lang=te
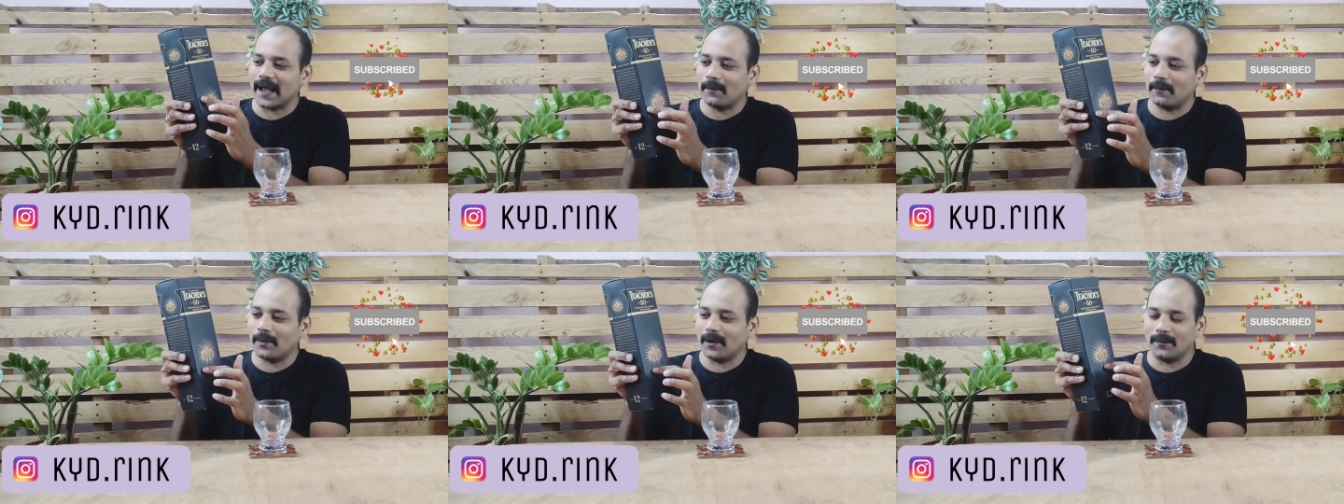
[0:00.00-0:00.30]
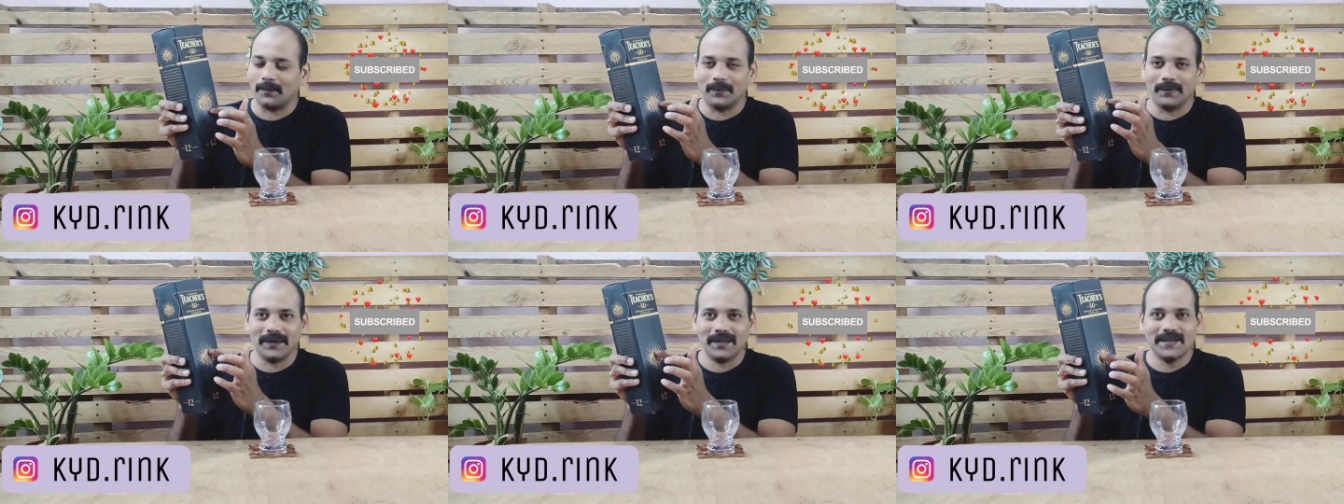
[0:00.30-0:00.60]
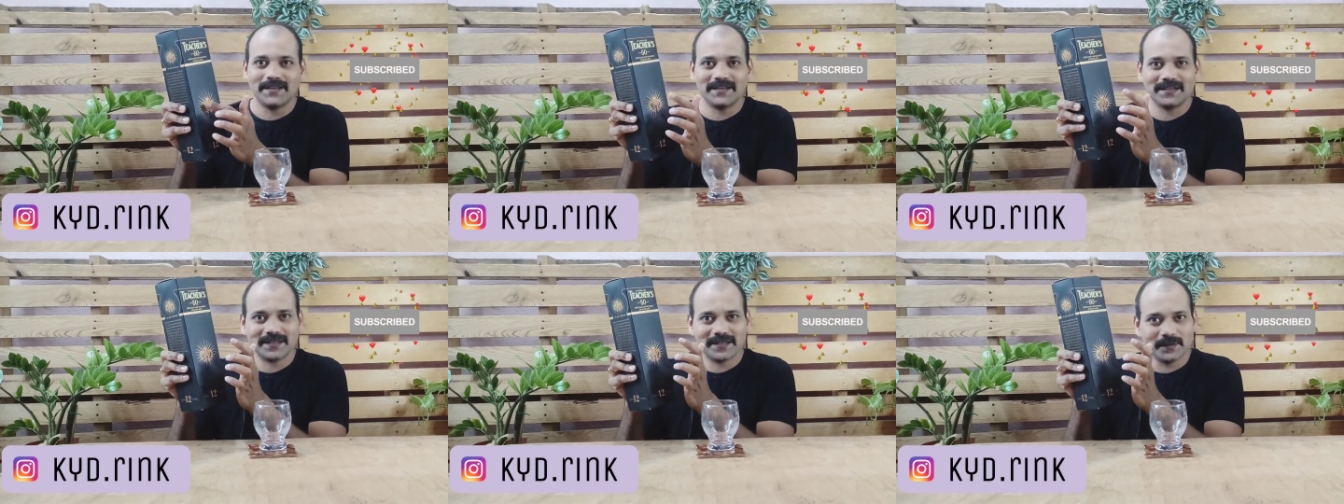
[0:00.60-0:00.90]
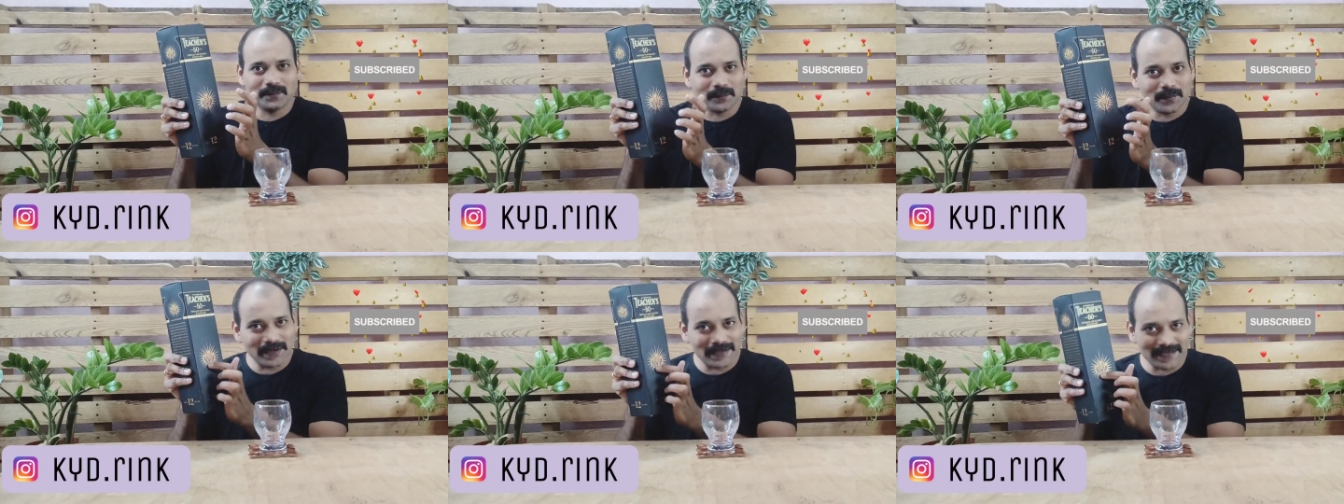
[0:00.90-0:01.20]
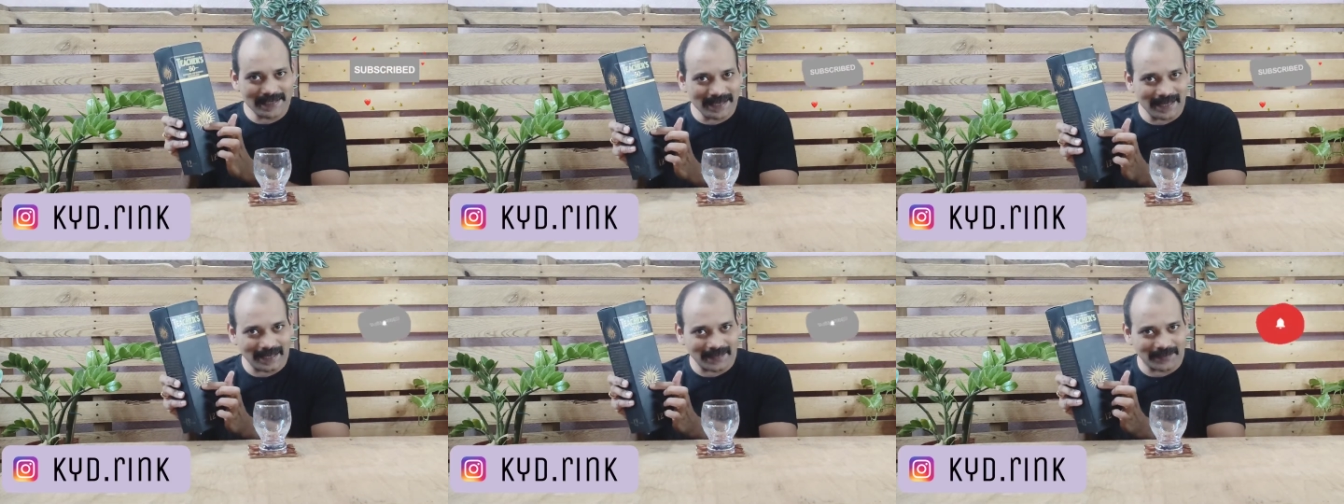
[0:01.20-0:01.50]
ఎంబ్లం ఈ
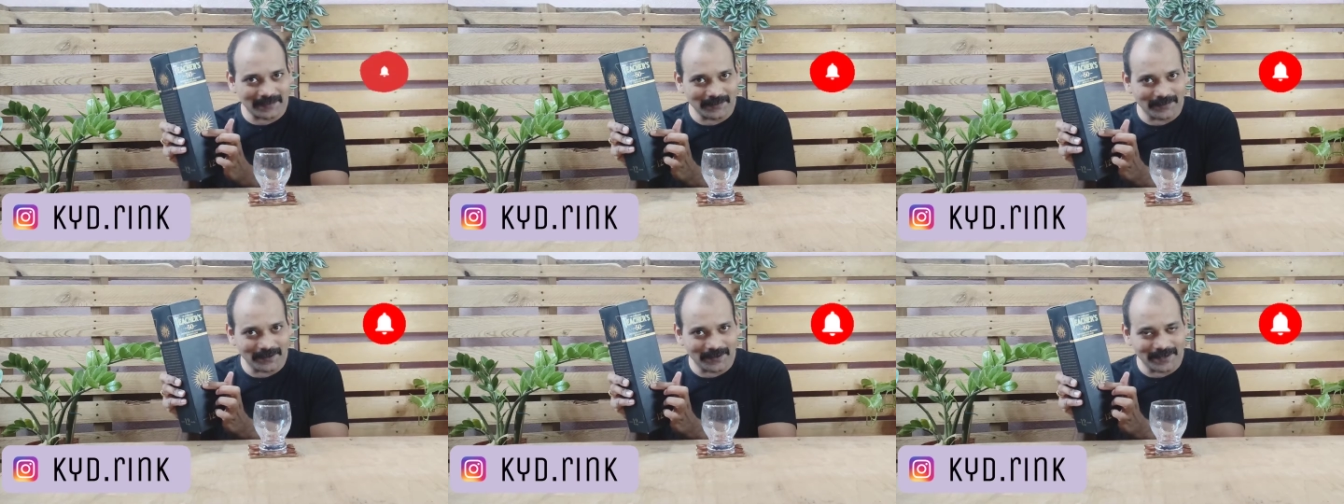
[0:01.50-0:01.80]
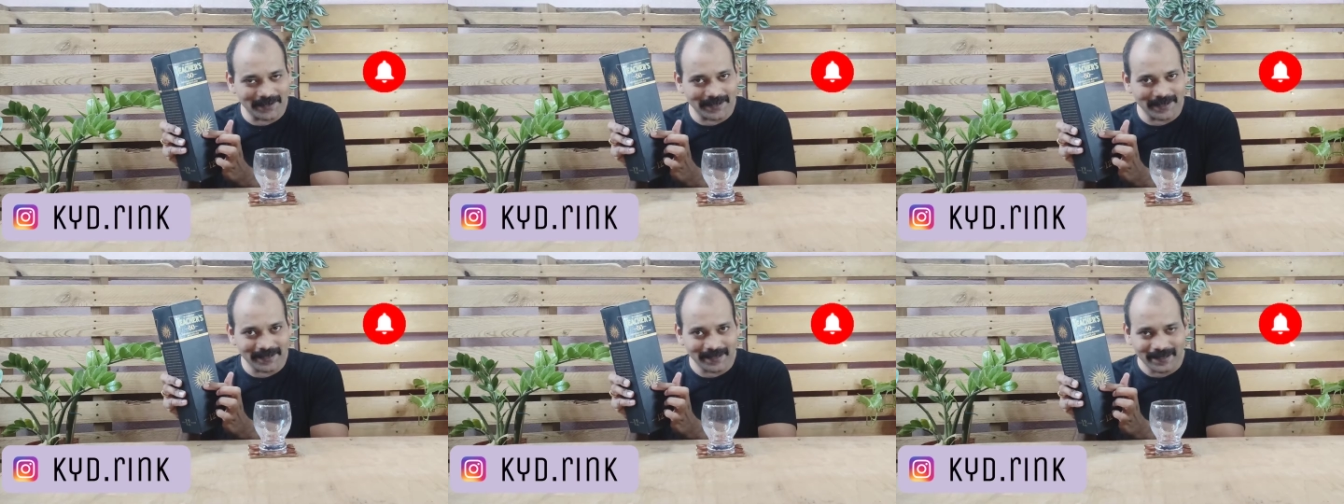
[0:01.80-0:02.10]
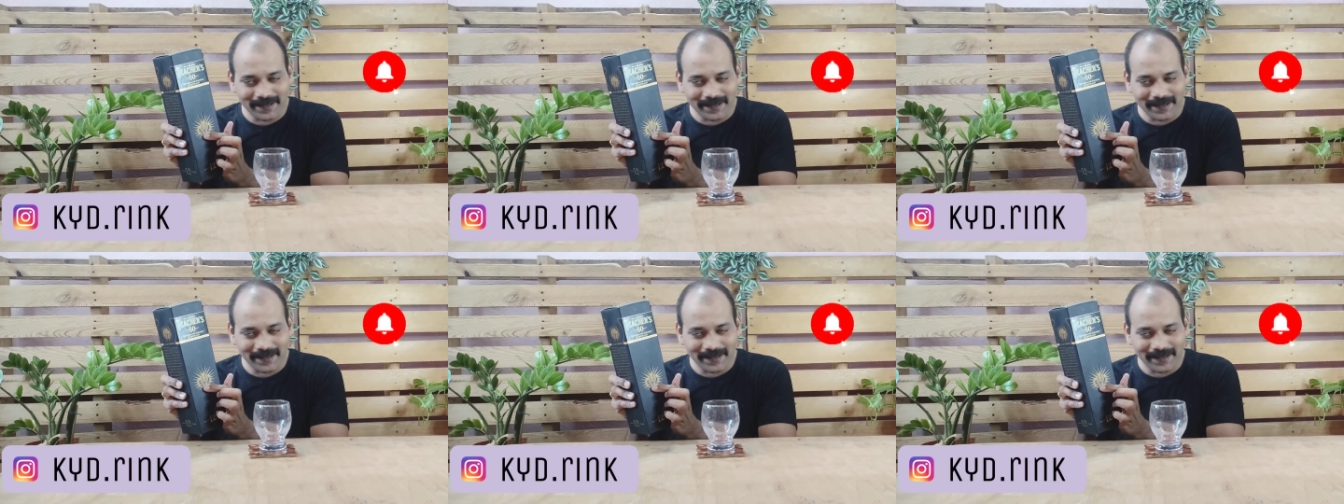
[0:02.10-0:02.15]
సింబల్కి అర్థం ఏంటి